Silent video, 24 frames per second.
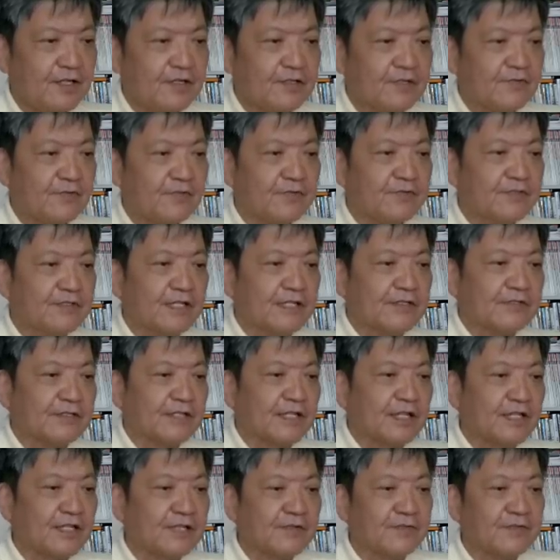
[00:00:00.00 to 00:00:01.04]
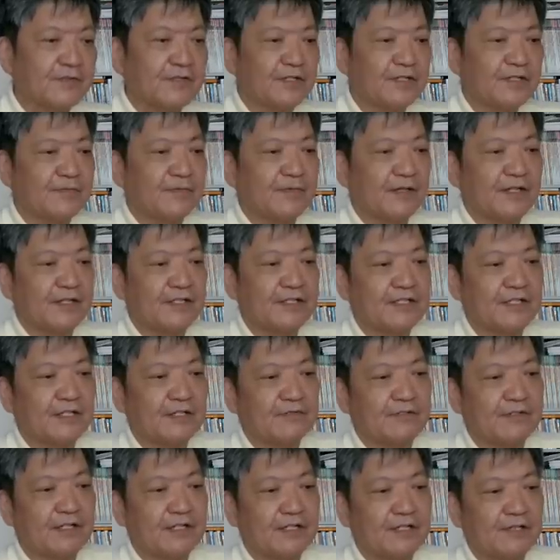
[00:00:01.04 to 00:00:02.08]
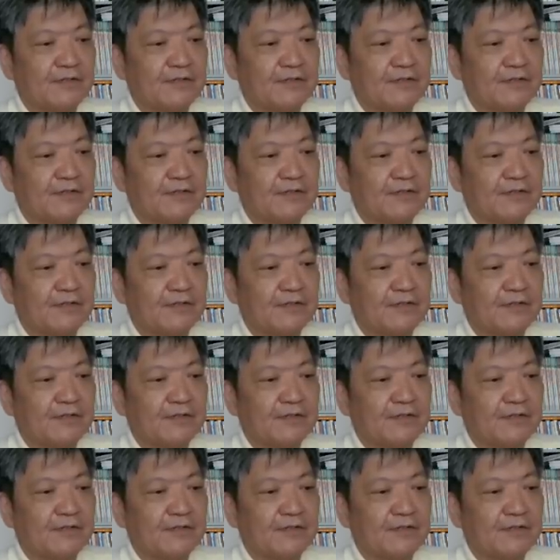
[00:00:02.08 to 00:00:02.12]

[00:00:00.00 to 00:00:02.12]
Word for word: 今回の大規模避難は